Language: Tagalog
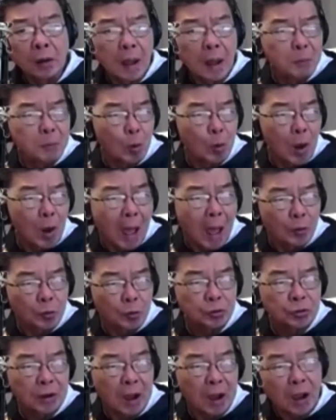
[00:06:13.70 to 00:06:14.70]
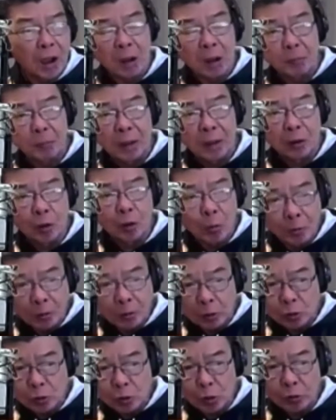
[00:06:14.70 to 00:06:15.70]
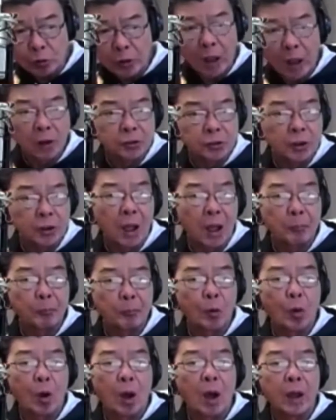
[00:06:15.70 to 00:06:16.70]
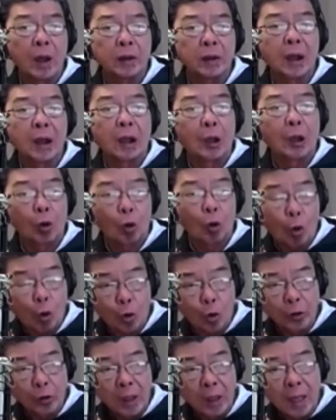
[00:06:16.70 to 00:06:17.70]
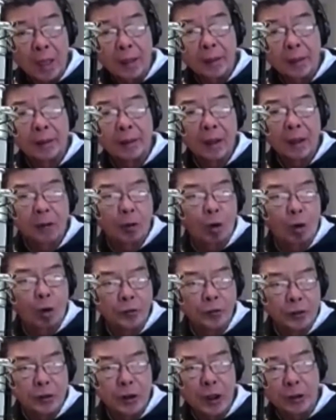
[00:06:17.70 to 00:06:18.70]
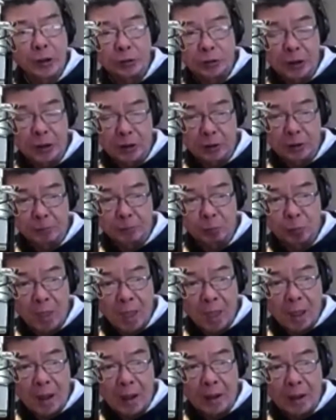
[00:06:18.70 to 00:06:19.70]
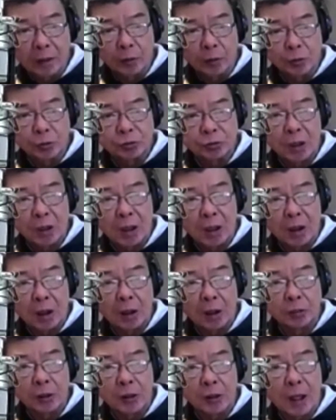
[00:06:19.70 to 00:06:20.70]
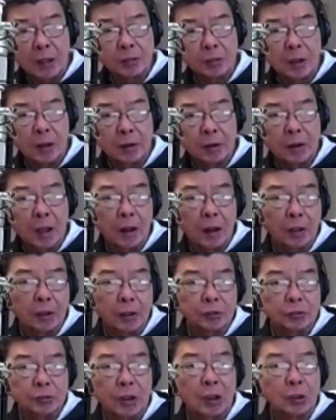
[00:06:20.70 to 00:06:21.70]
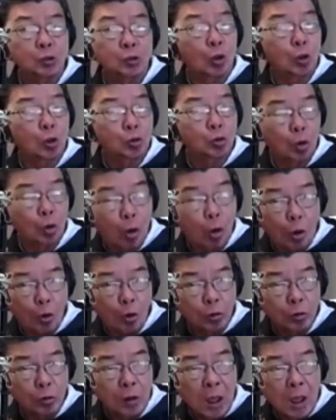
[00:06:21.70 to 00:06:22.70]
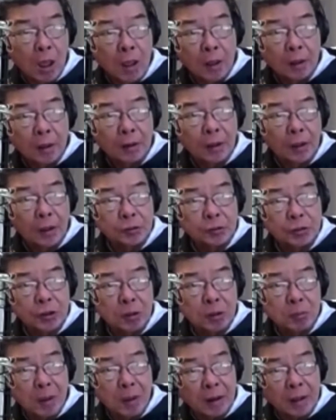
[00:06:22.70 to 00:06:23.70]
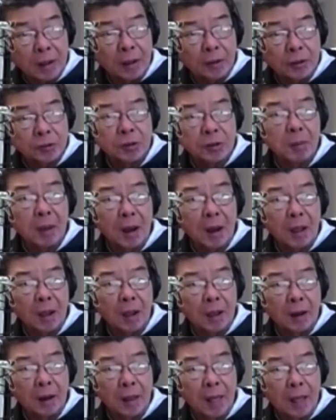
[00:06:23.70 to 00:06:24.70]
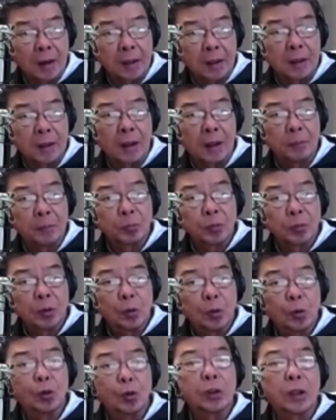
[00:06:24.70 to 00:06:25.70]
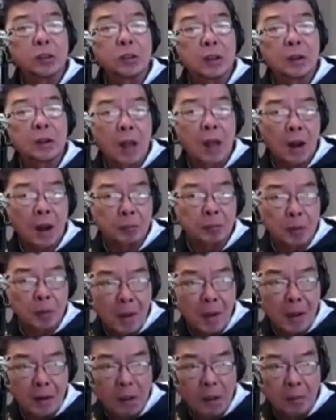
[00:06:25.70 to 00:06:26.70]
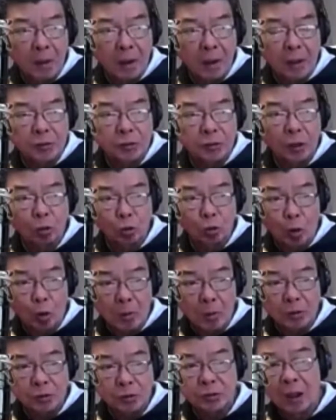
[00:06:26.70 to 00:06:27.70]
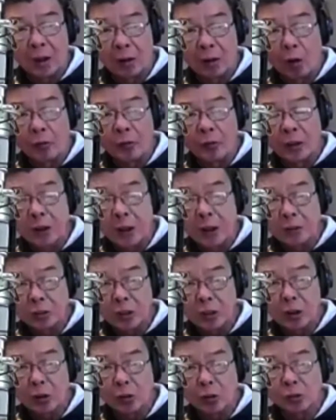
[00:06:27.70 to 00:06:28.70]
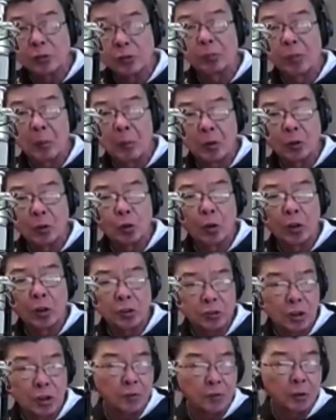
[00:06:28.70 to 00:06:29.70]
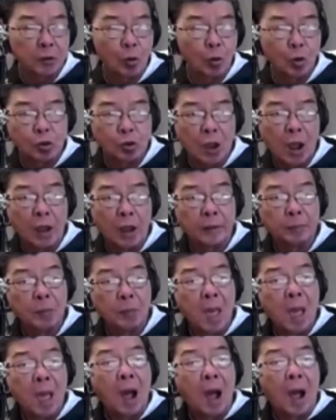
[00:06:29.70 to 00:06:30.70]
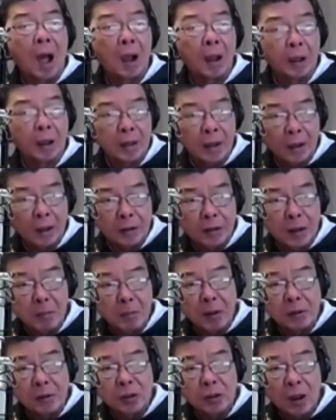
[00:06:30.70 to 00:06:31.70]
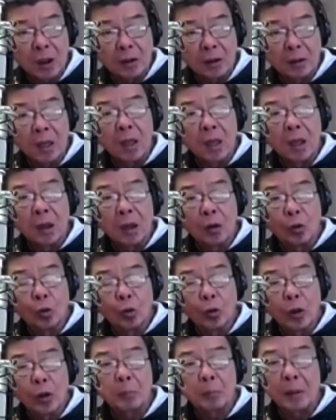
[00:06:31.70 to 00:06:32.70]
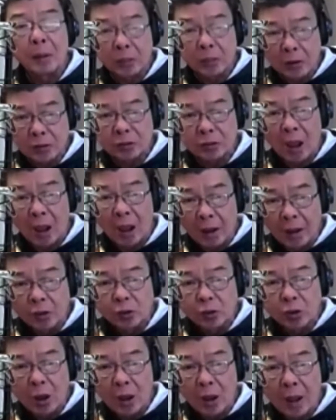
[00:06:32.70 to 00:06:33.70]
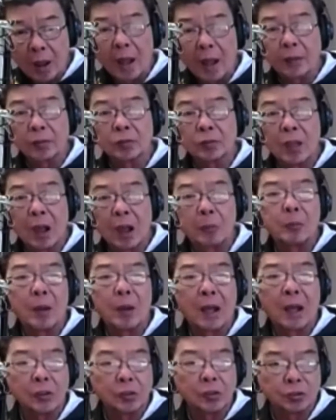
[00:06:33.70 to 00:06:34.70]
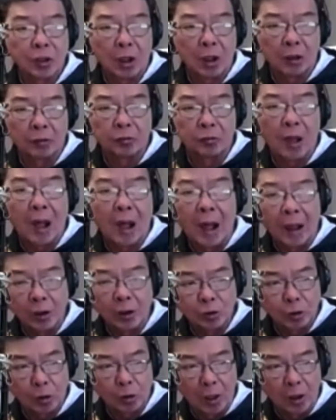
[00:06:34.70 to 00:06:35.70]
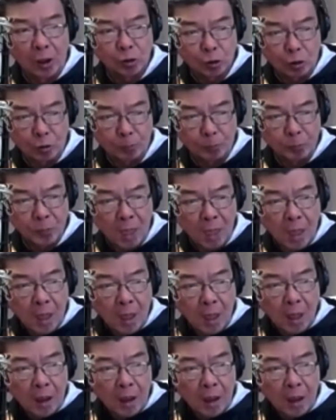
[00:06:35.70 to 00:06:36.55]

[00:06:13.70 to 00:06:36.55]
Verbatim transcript: ang nag-pull out sa gaganaping kompetisyon dahil sila po ay nagkaroon ng COVID-19 ayon sa kandidatang galing sa Sorsogon na si Maria Isabela Galeria, una niyang naramdaman ang mga sintomas ng COVID-19 noong September 27 kung saan agad-agad naman niyang o nagpa-test kaagad siya at nagpa-self-isolation.